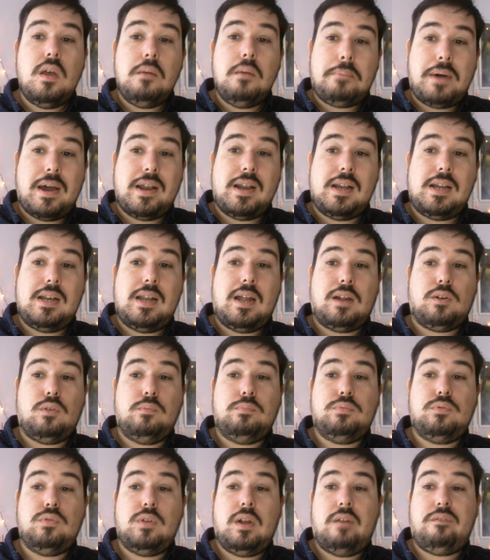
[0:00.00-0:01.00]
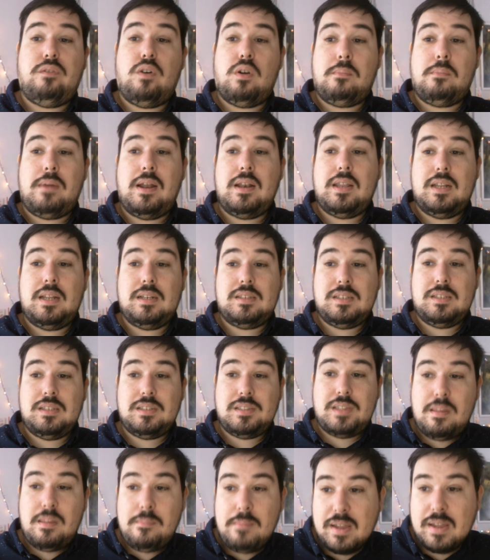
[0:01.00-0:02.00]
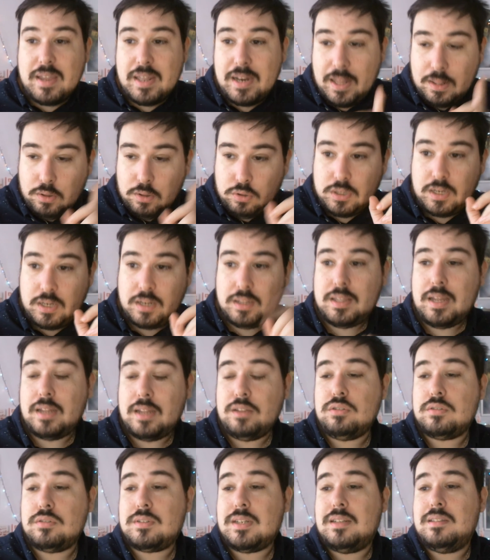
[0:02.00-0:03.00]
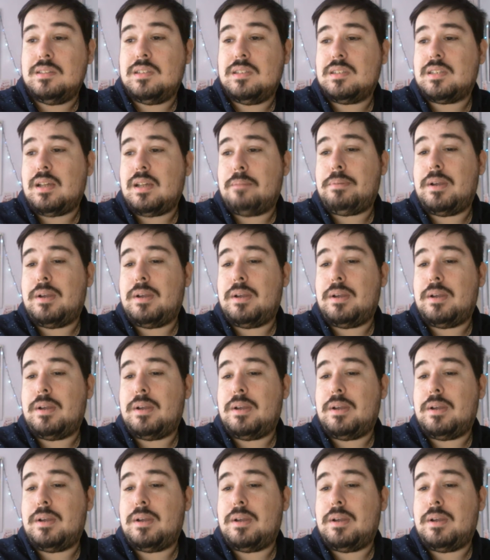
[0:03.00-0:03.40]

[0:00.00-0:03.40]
para la ruptura formal del sistema creado 30 años antes.